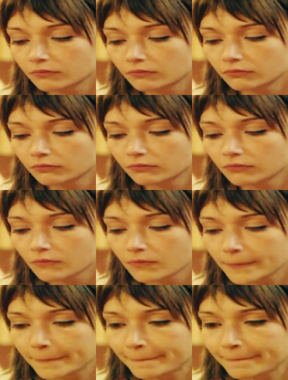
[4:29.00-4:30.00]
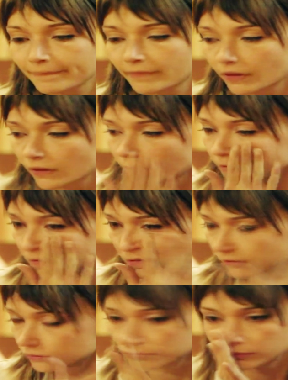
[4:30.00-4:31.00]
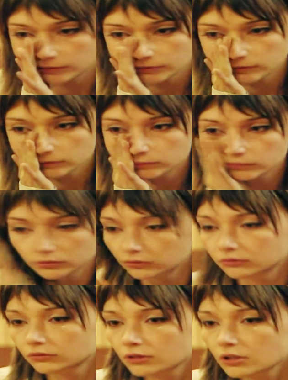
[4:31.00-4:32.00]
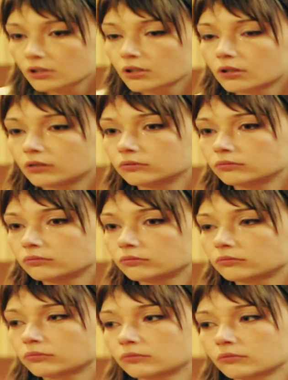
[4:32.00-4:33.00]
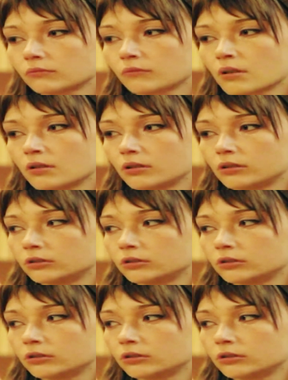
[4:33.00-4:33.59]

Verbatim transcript: просила вернуть тебя, но закон не разглашается об